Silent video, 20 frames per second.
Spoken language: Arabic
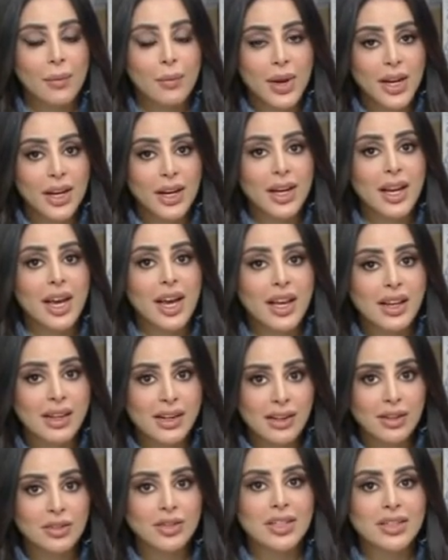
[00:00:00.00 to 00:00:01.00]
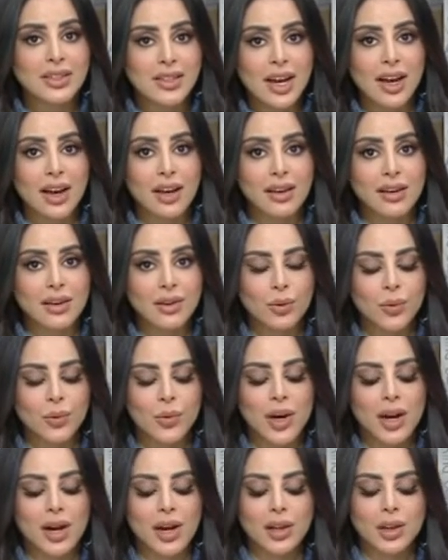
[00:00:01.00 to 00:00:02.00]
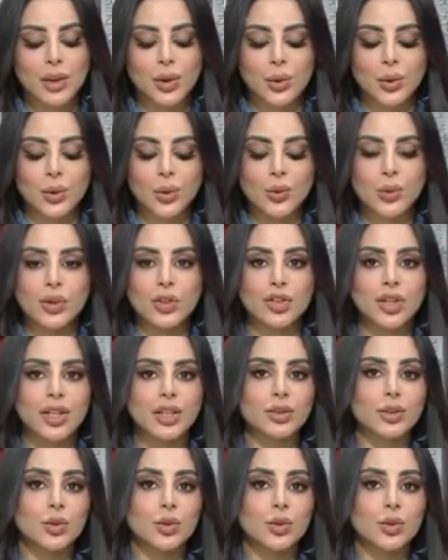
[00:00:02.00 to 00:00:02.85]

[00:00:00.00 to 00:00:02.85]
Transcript: من الجزائر والثلوج